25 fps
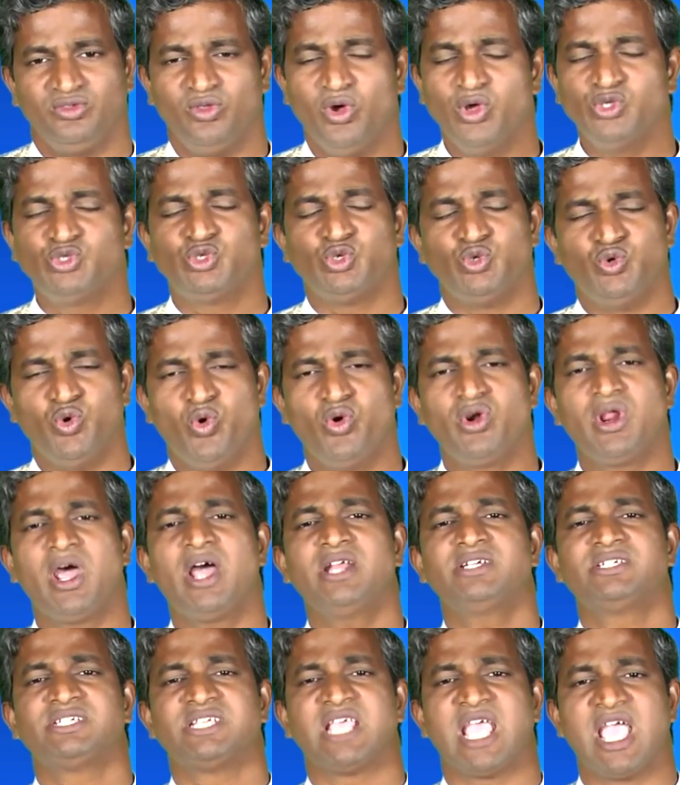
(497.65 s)
దోస్ డో
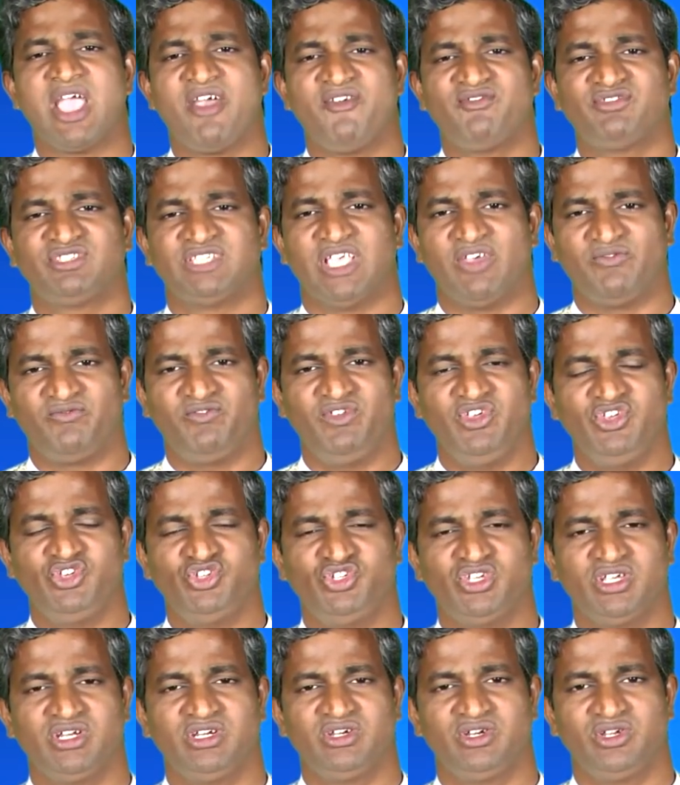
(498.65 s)
నాట్ హ్యావ్
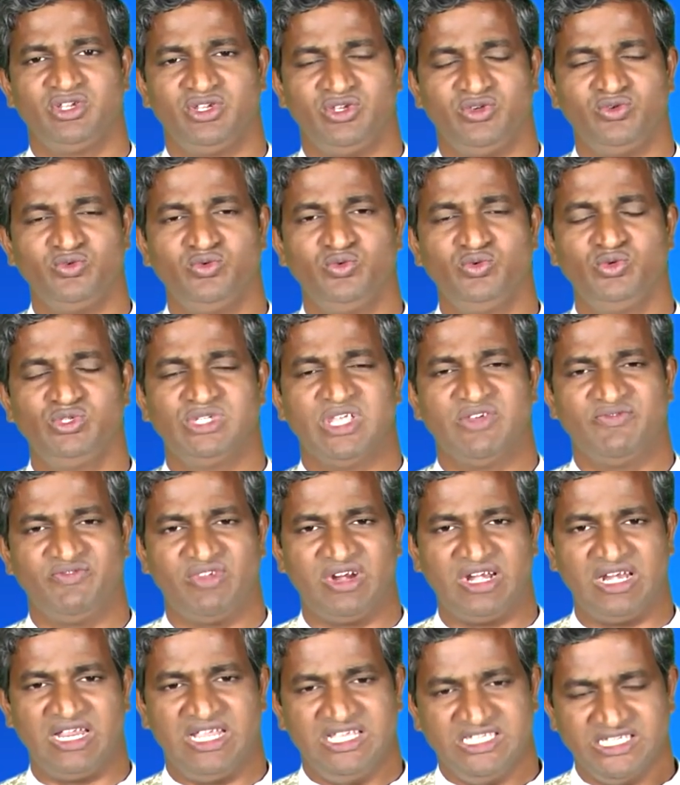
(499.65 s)
సఫిషియంట్ యూజ్ ఆఫ్
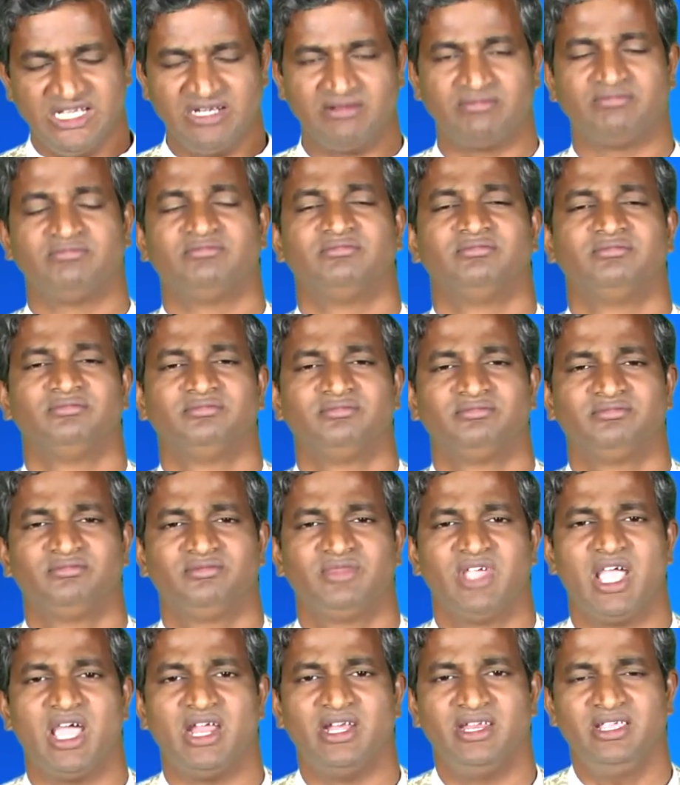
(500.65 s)
రీజన్
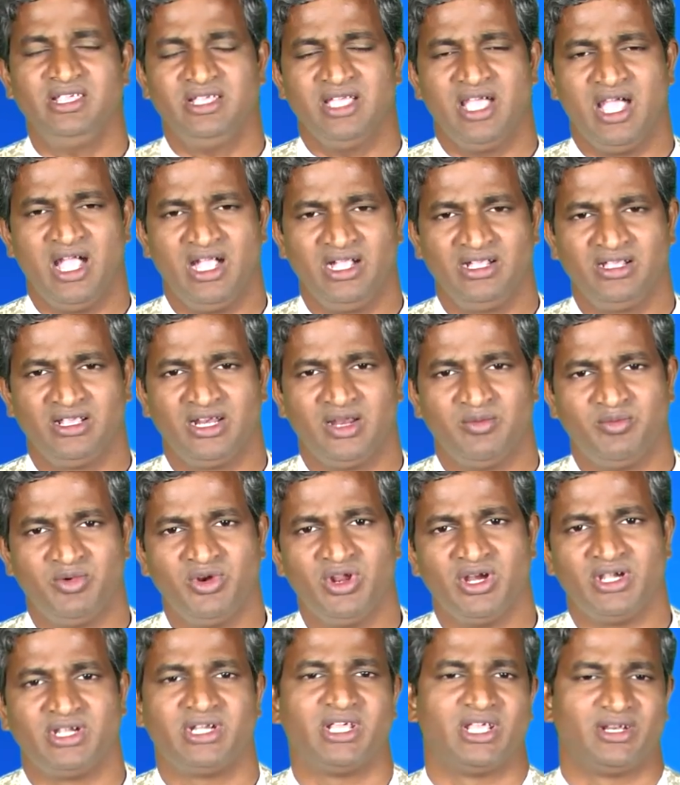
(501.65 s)
అని
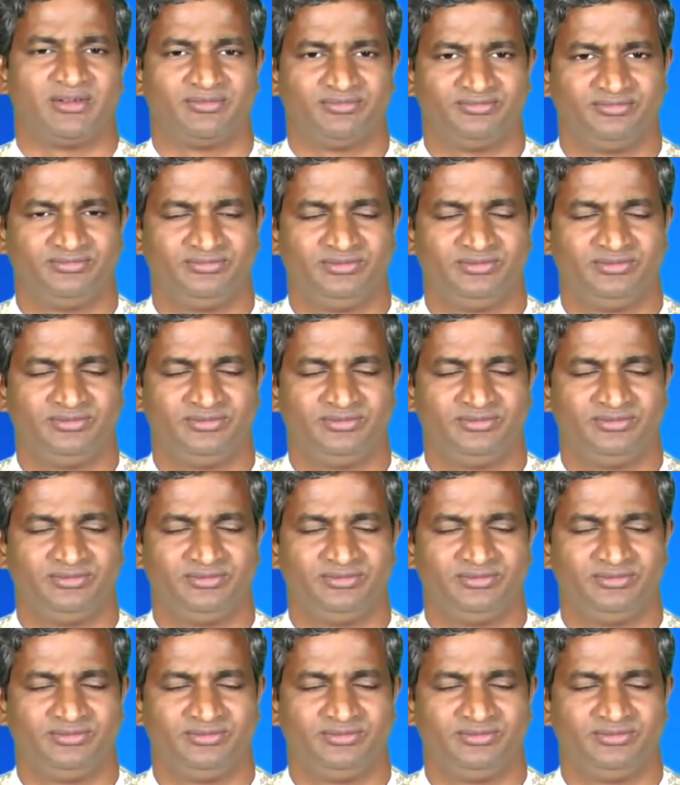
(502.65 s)
ఆంగ్లంలో అంటారు